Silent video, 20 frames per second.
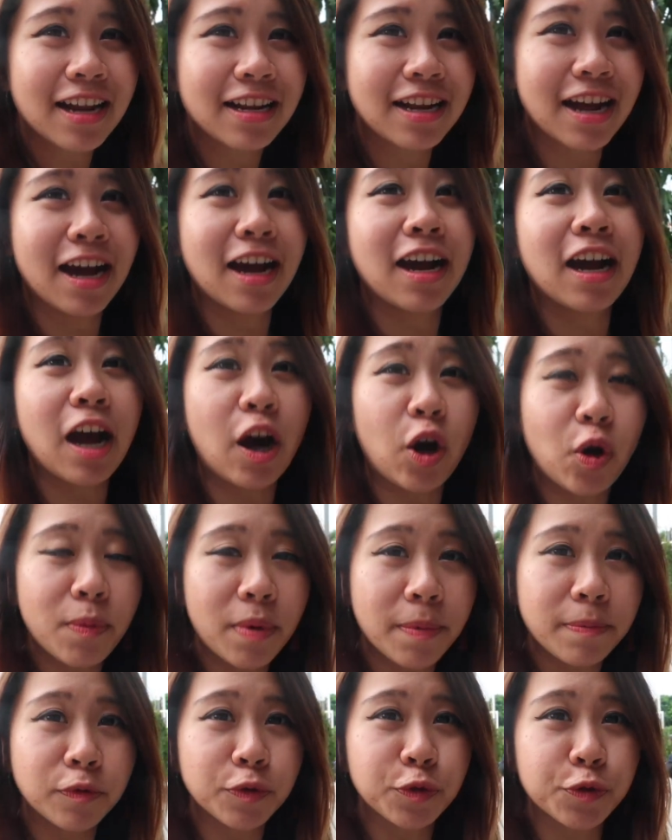Nah, aku
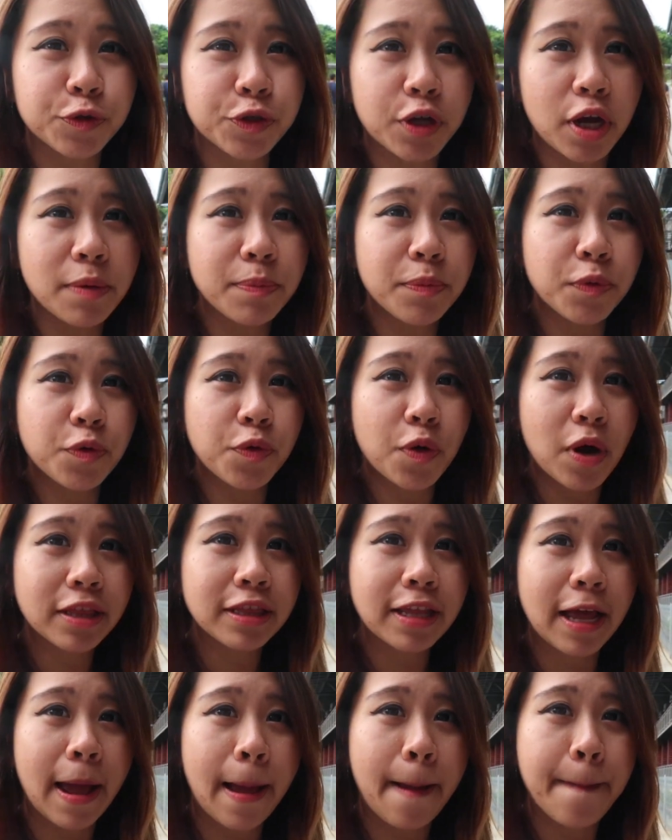memutuskan buat
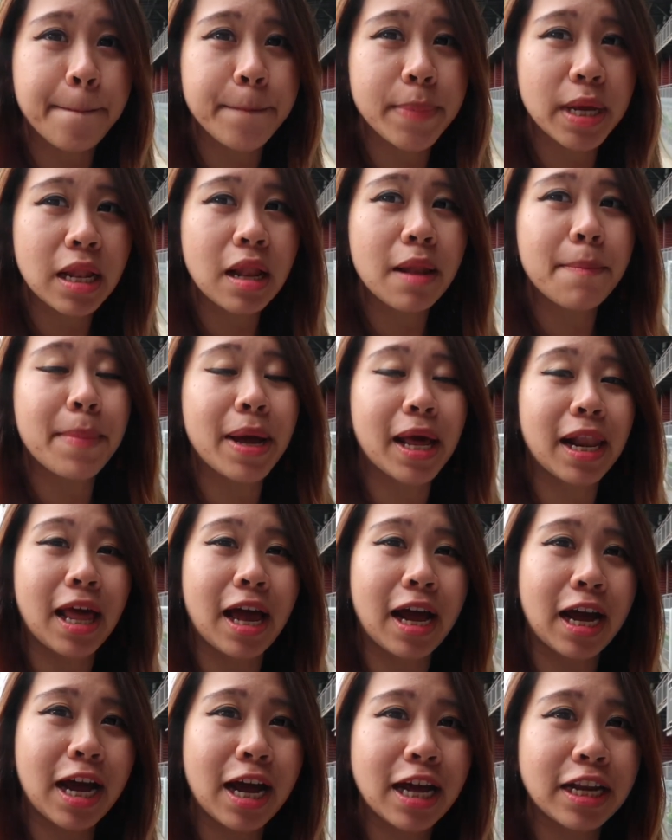ngambil
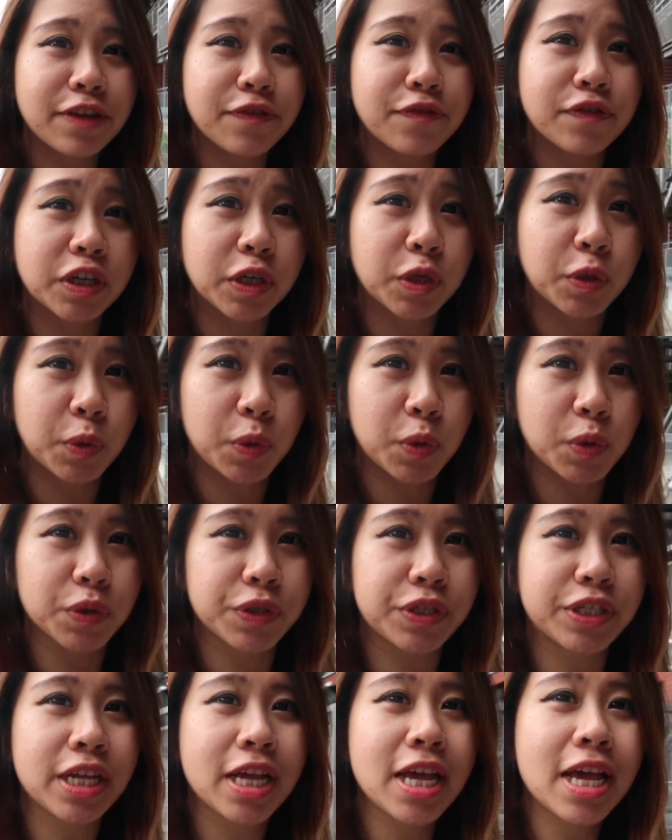Malaka River Cruise.